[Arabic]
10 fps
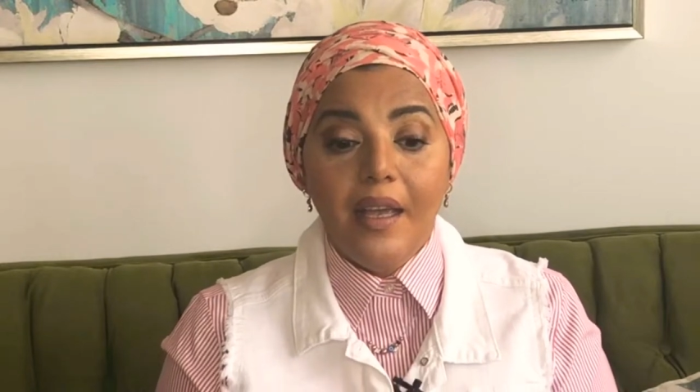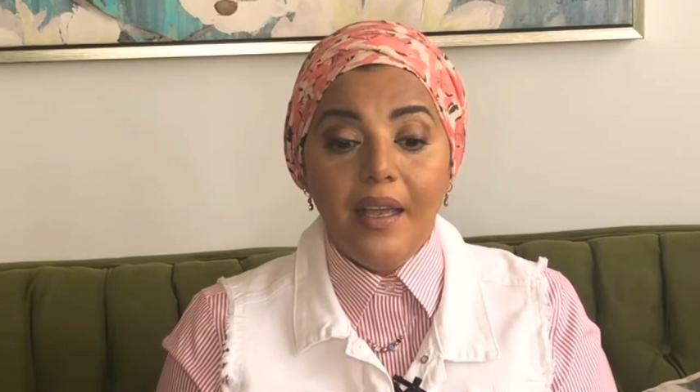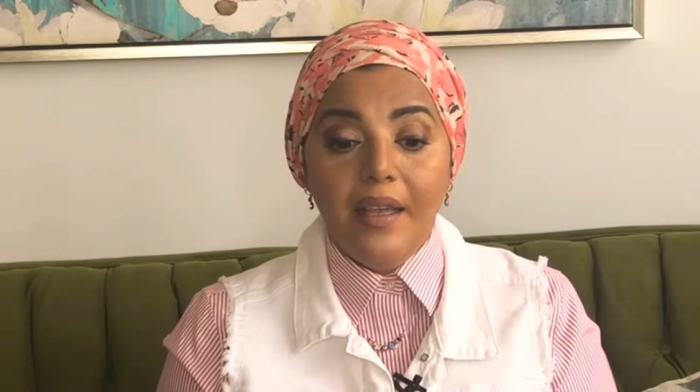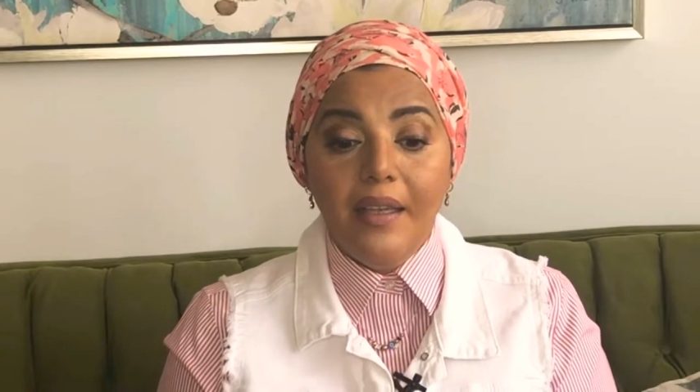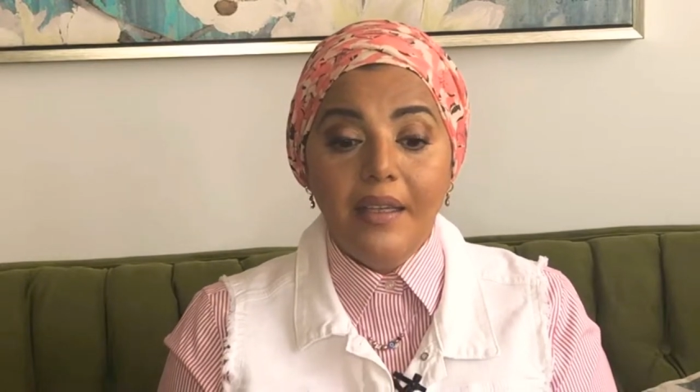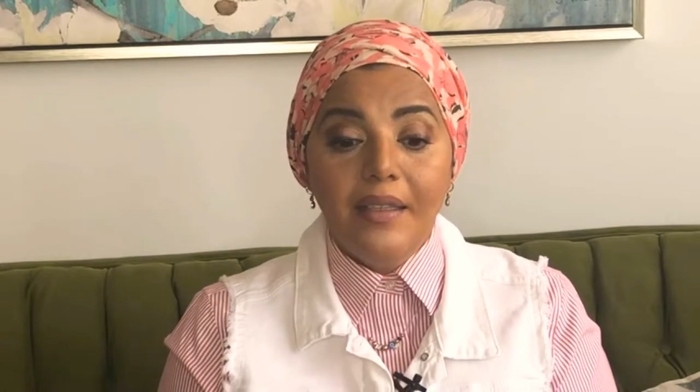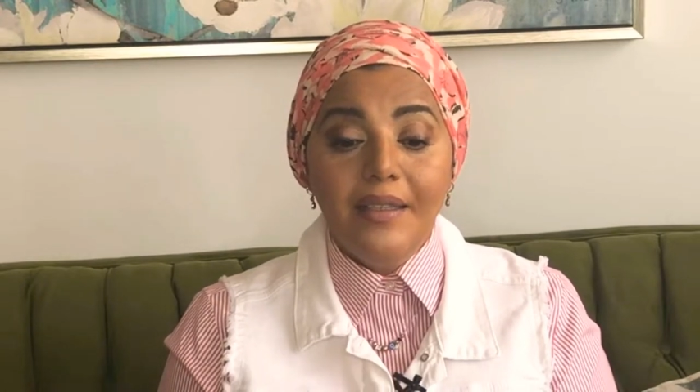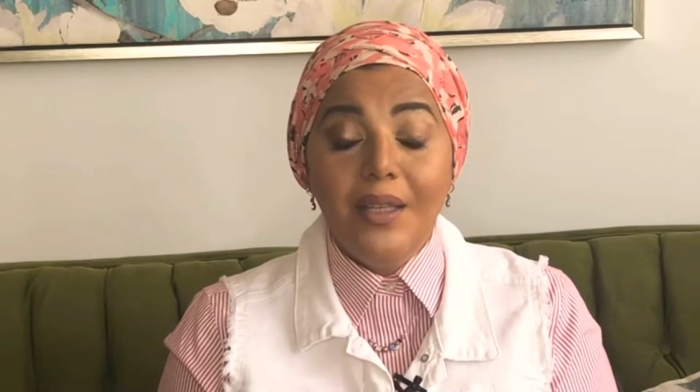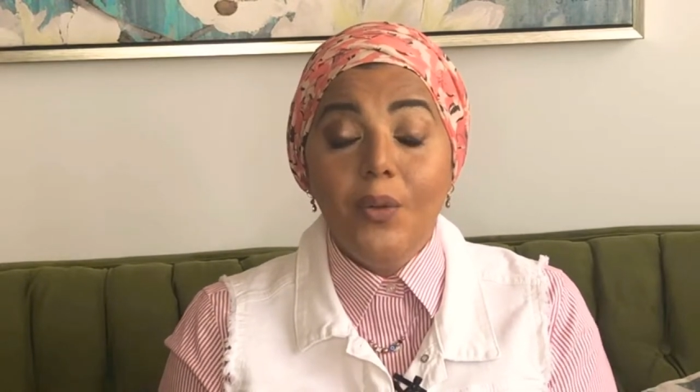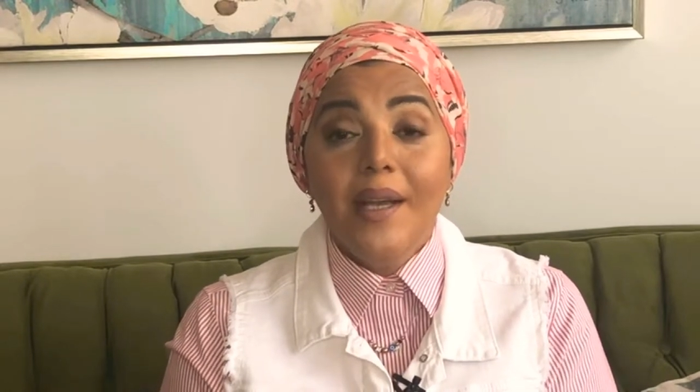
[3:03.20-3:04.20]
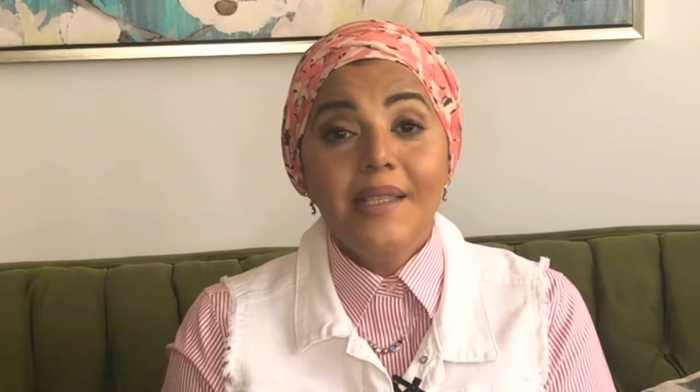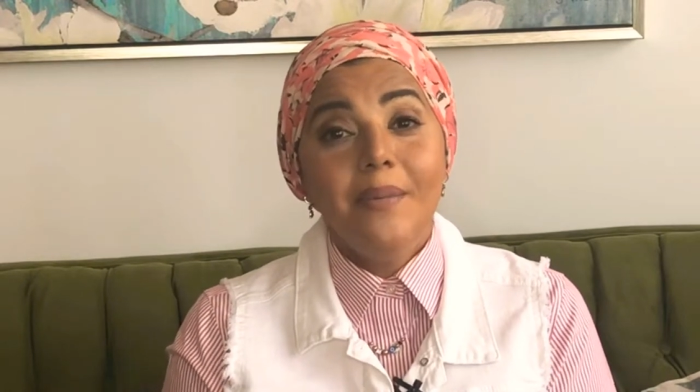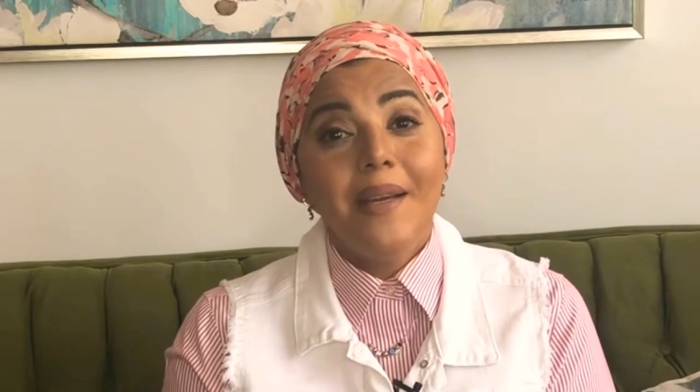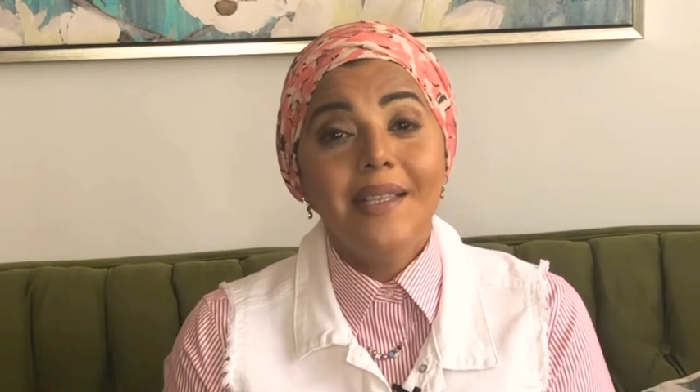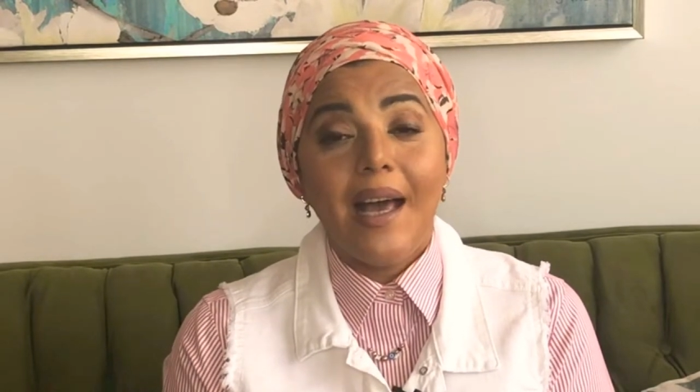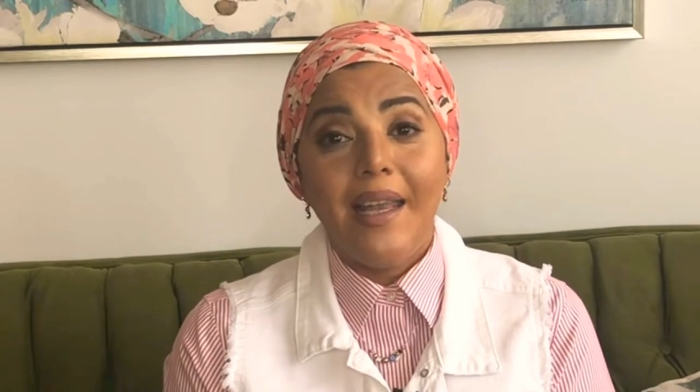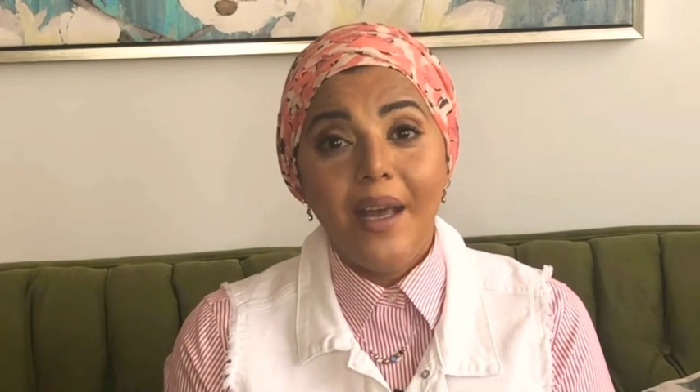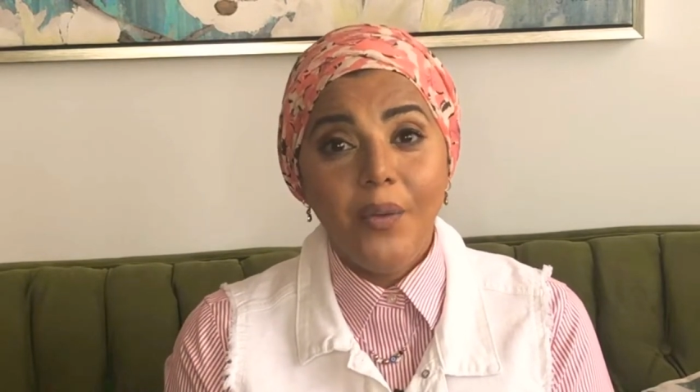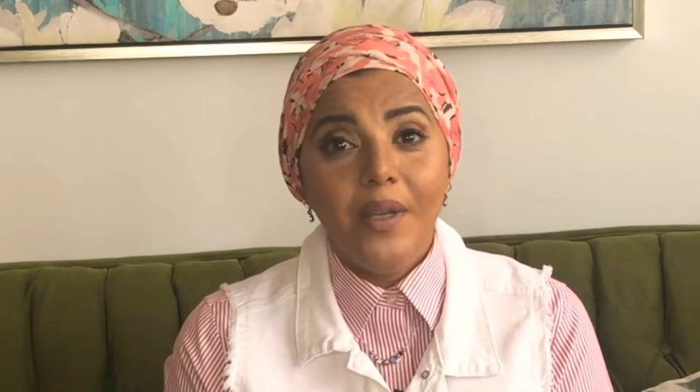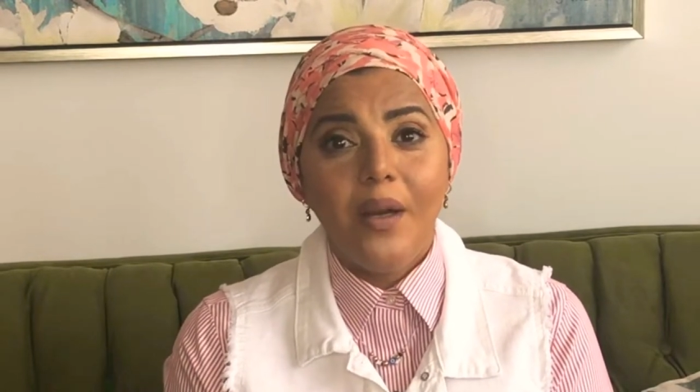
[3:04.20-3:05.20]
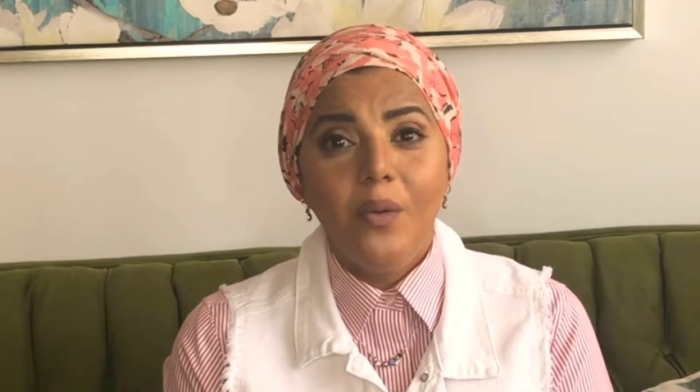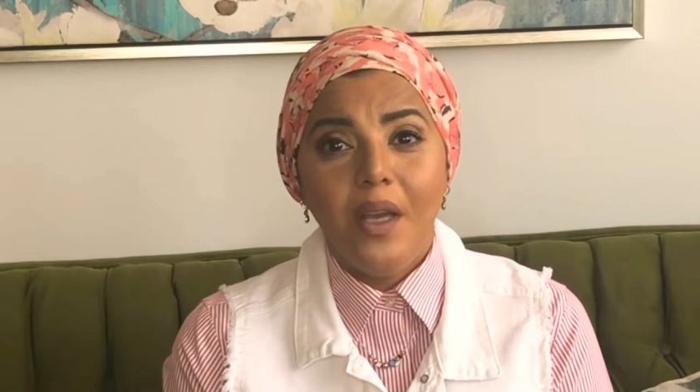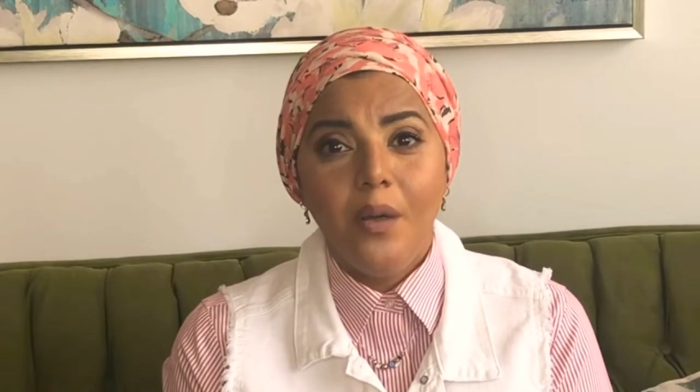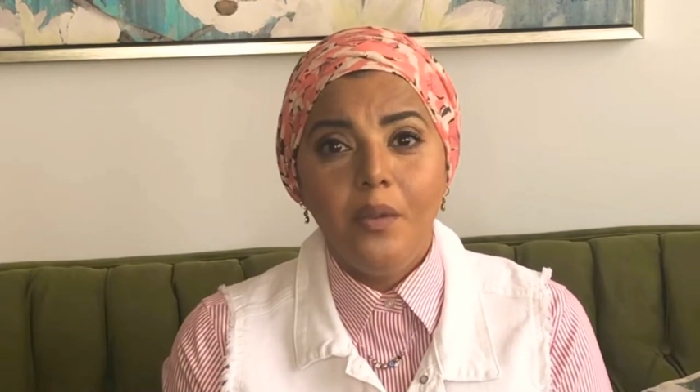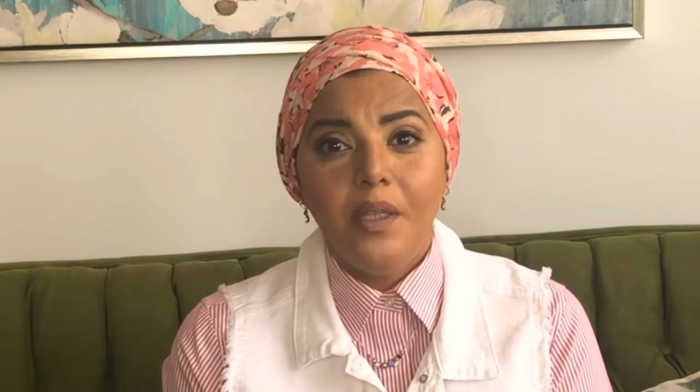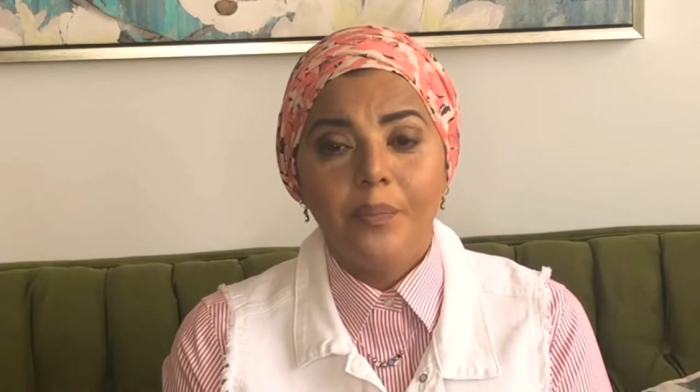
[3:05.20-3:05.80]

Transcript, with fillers: آه، دلوقتي بزعل قوي قوي قوي